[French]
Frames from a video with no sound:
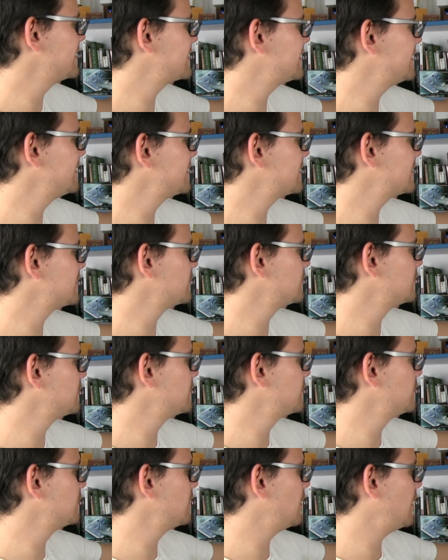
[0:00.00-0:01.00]
ici si on
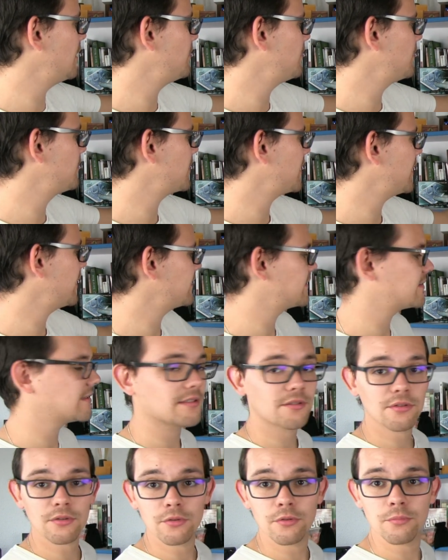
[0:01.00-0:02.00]
veut, à peu près
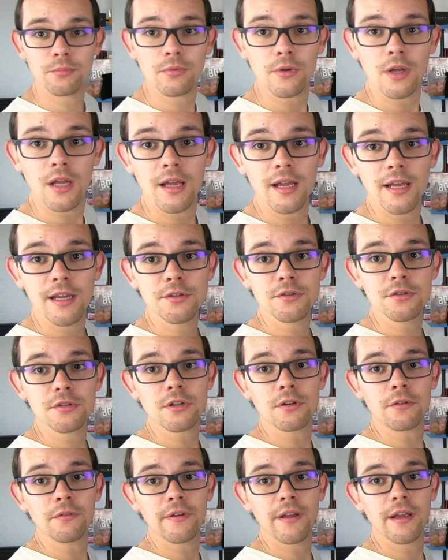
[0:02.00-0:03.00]
ici sur le... Et
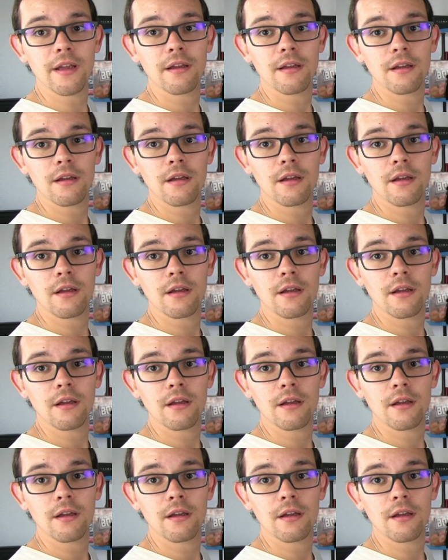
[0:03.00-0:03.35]
juste qu'on fait...